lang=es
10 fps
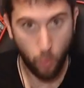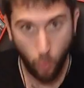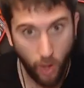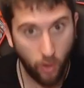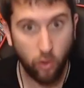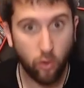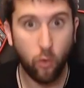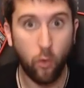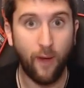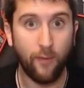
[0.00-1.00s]
Luego,
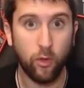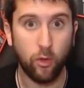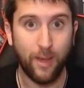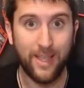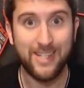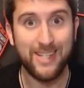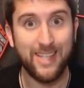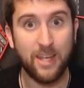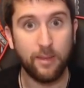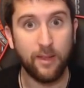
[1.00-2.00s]
cuando vayas a
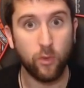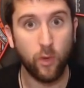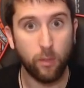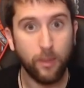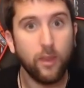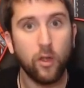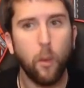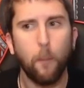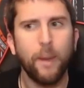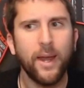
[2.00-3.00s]
estar viendo el
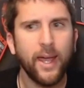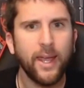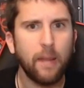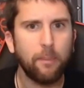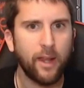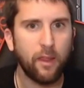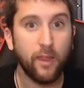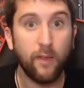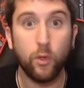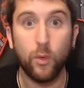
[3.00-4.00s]
vídeo, van a ir
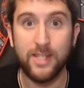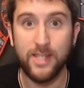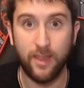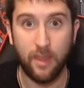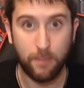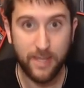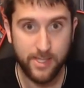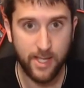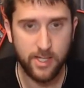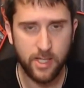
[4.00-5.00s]
apareciendo una serie de
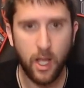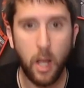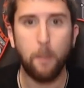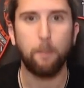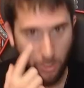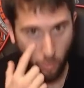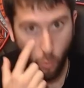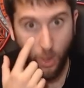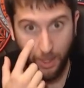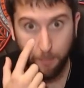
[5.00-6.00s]
pistas, para lo
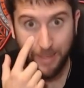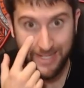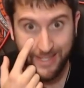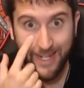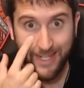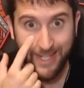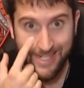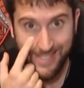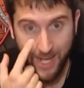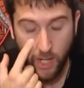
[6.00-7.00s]
cual vas a tener que
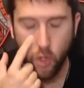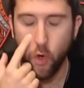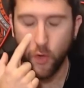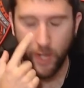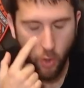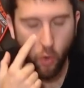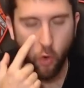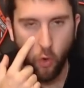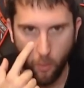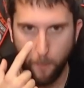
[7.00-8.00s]
estar con el
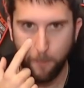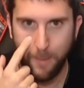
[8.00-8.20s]
ojo